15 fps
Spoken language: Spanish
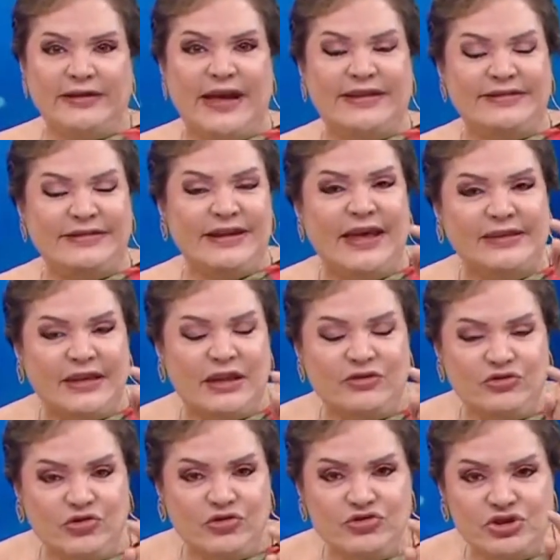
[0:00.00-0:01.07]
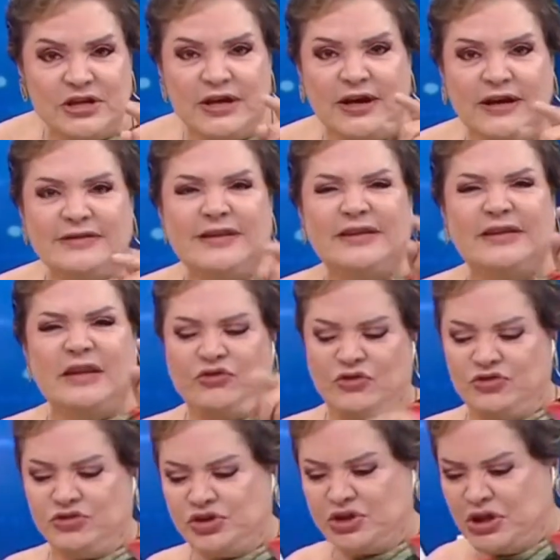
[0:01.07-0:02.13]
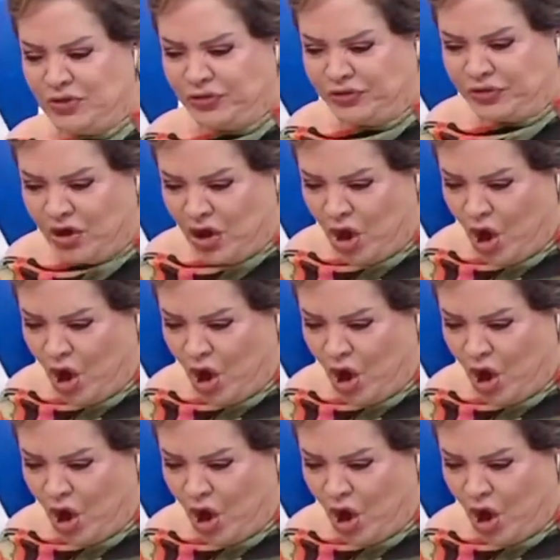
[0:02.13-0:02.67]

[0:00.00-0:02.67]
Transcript: Así que atención chicas, atención chicos